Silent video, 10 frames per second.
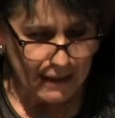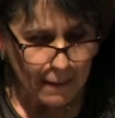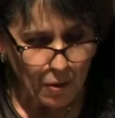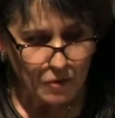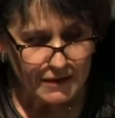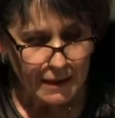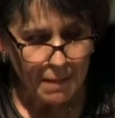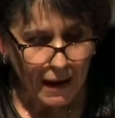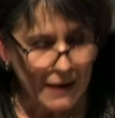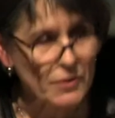Il apportait
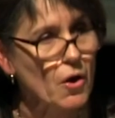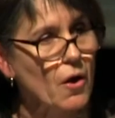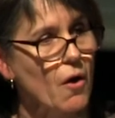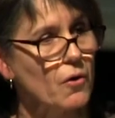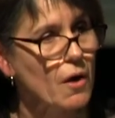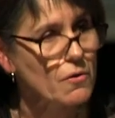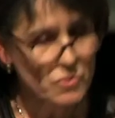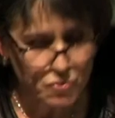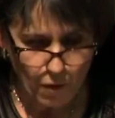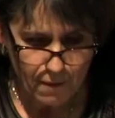par ailleurs un
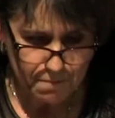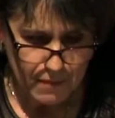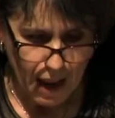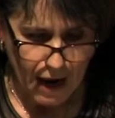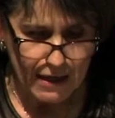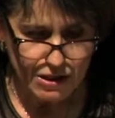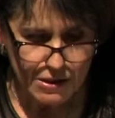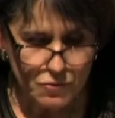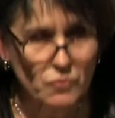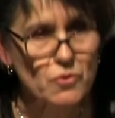grand soin à la
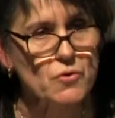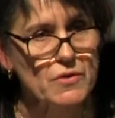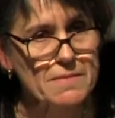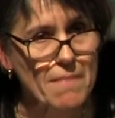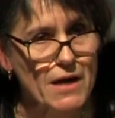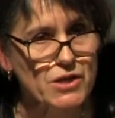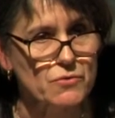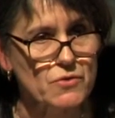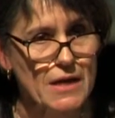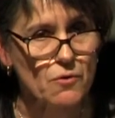gestion de son image
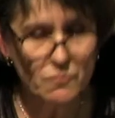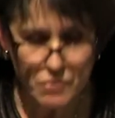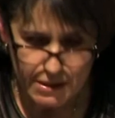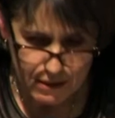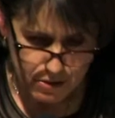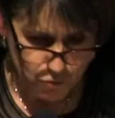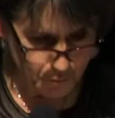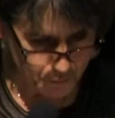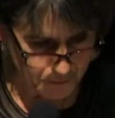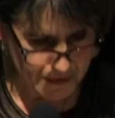et de sa
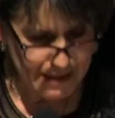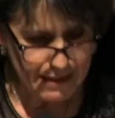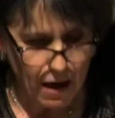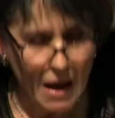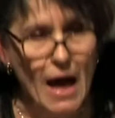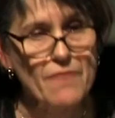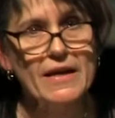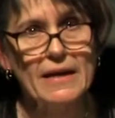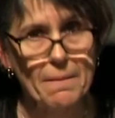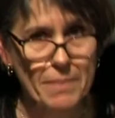communication publique
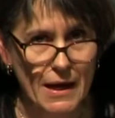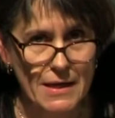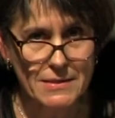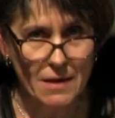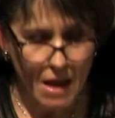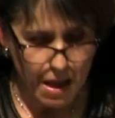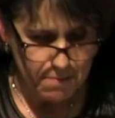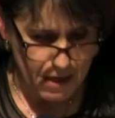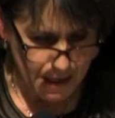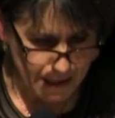avec la presse,
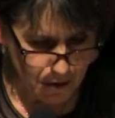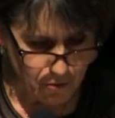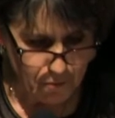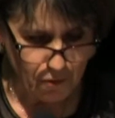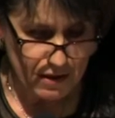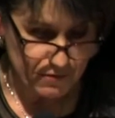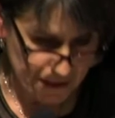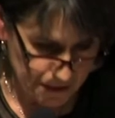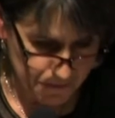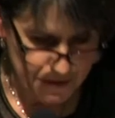mais également les
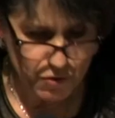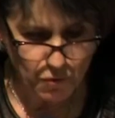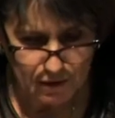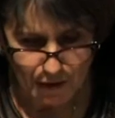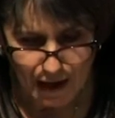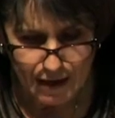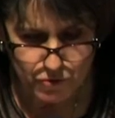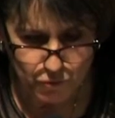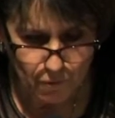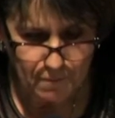télévisions et la
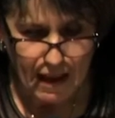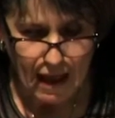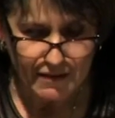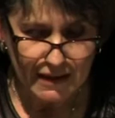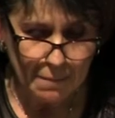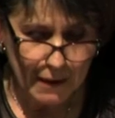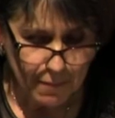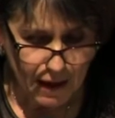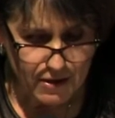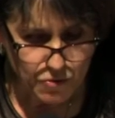radio, avec la
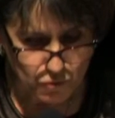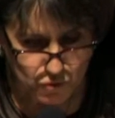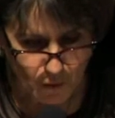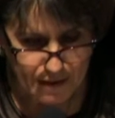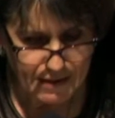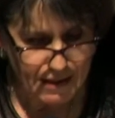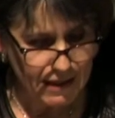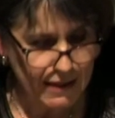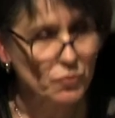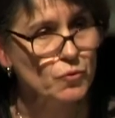préparation
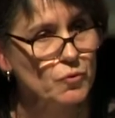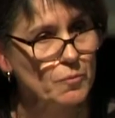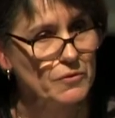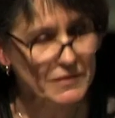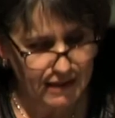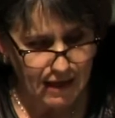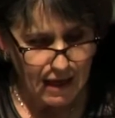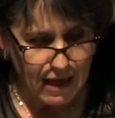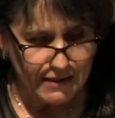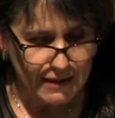soignée et documentée
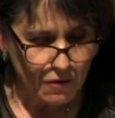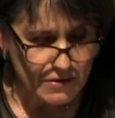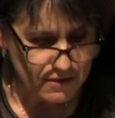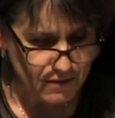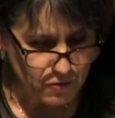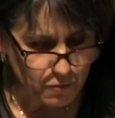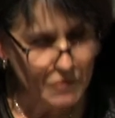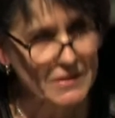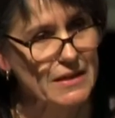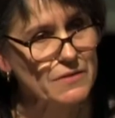des grands
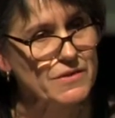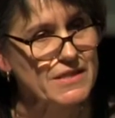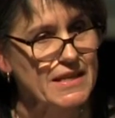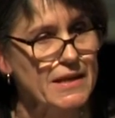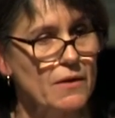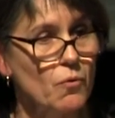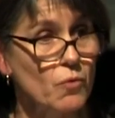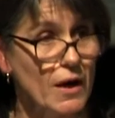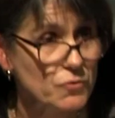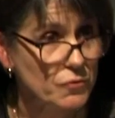événements télévisés
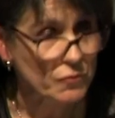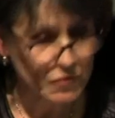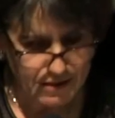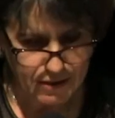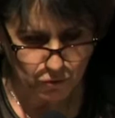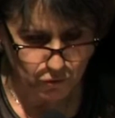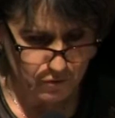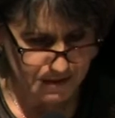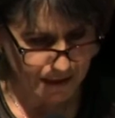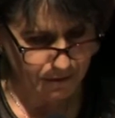ou radiophoniques le
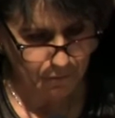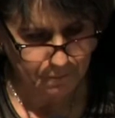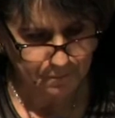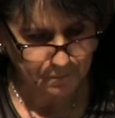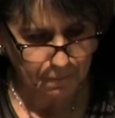concernant.